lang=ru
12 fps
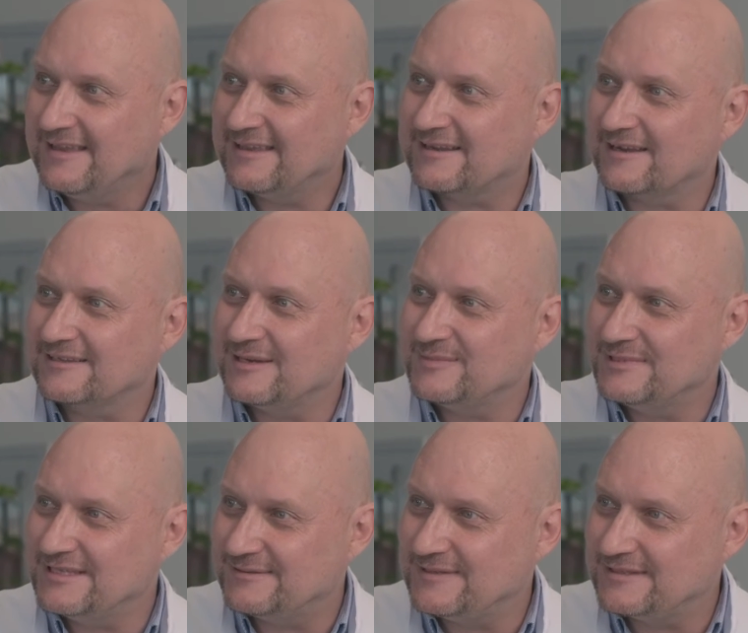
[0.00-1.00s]
и когда мы
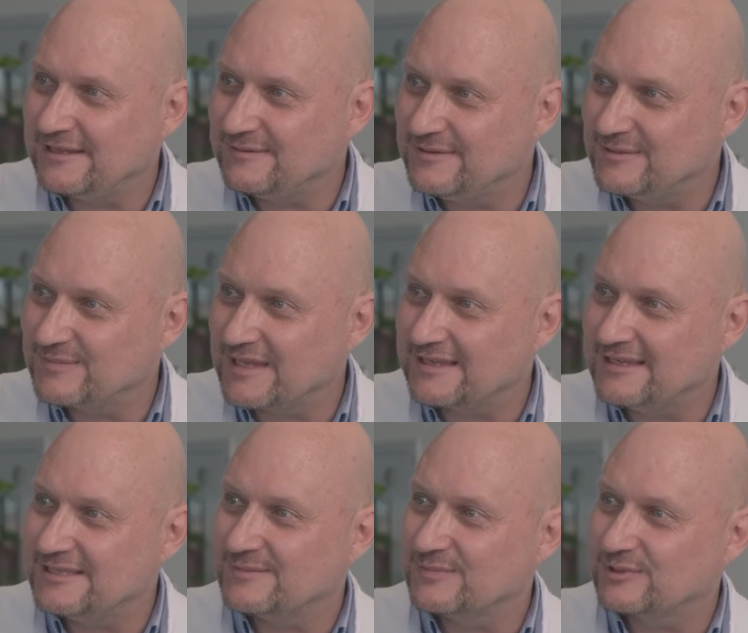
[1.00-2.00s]
действительно видим
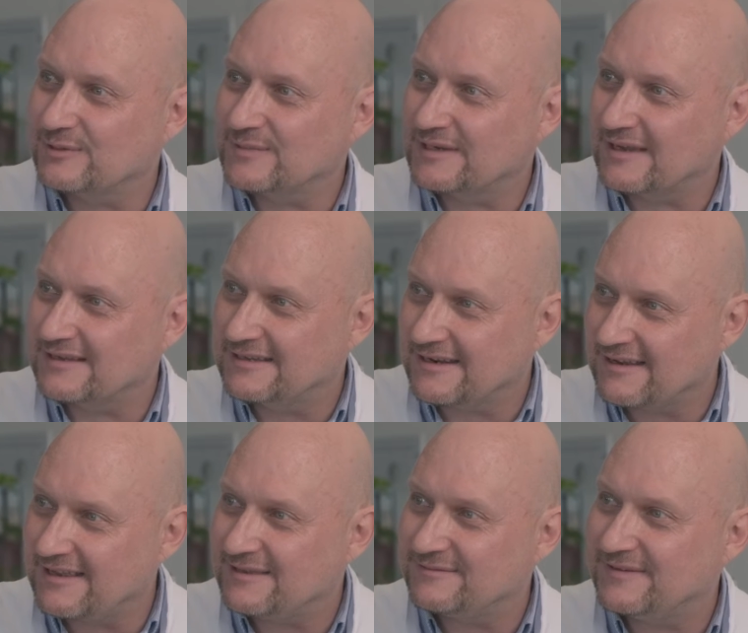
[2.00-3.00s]
такие симптомы, как
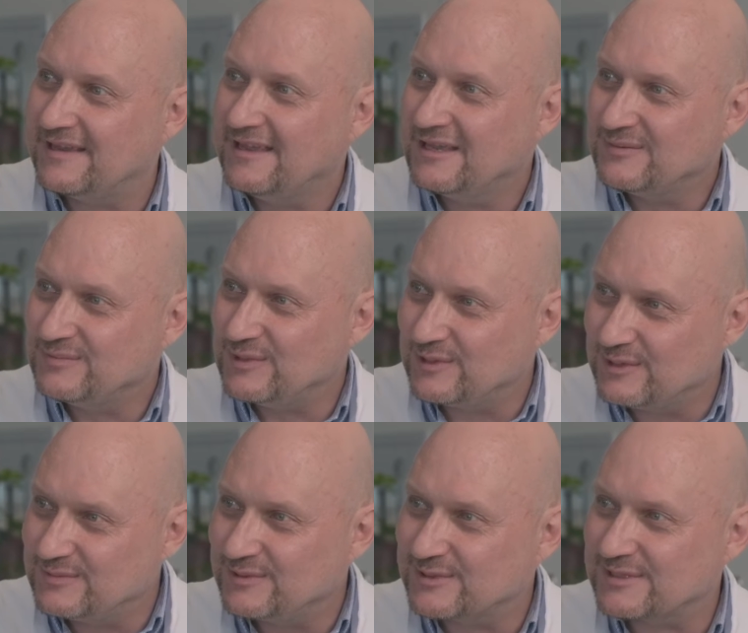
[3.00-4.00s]
Грефи,
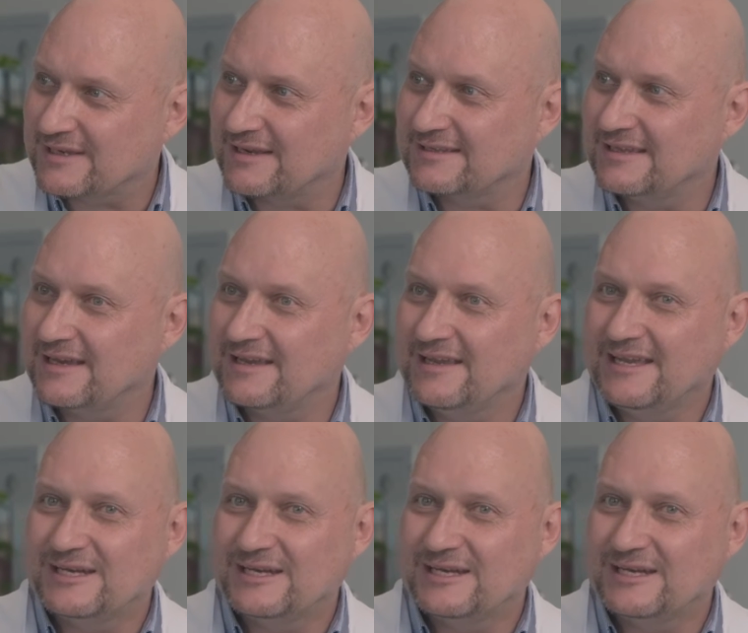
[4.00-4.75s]
Мёбиуса, когда да.